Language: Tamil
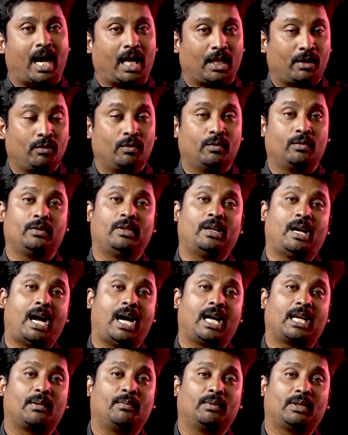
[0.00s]
அதுவும் இன்னும்
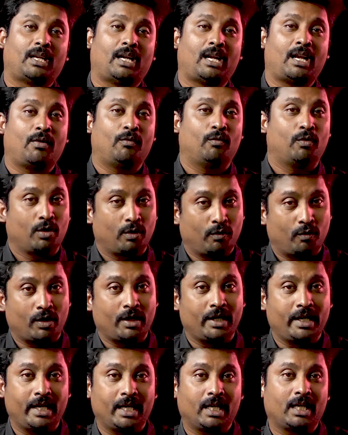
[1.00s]
ஆரம்பத்துலலாம் ஒரு
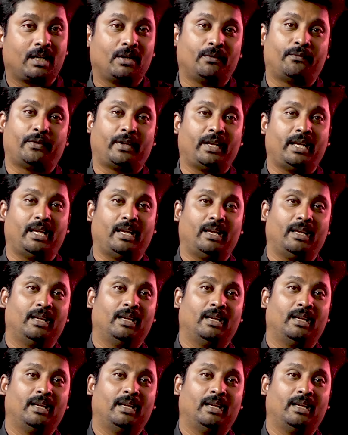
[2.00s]
ஒன் இயருக்கு ஃப்ரீ